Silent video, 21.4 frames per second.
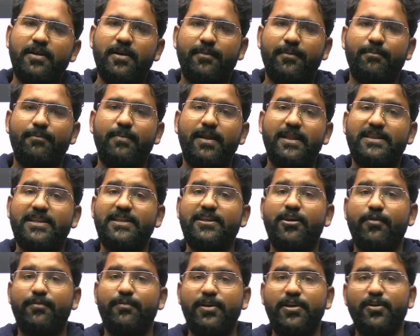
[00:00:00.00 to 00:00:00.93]
मिलती हैं और
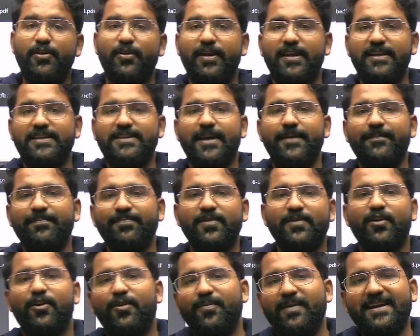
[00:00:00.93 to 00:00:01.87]
वीडियो के नीचे
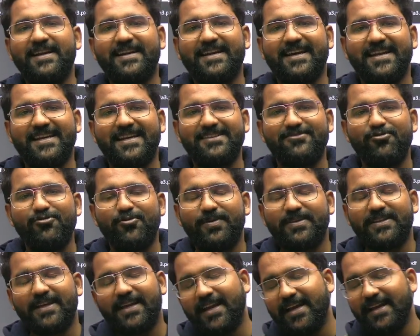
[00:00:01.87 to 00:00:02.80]
कमेंट करके जरूर
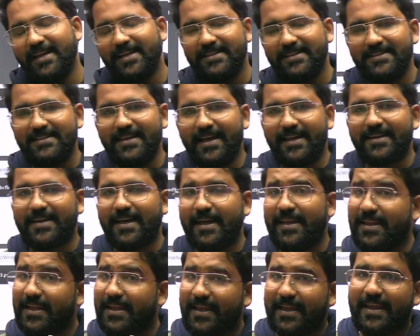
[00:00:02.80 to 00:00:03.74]
बताना जानकारी
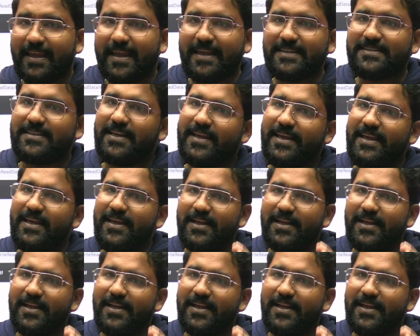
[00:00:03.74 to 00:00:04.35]
कैसे लगी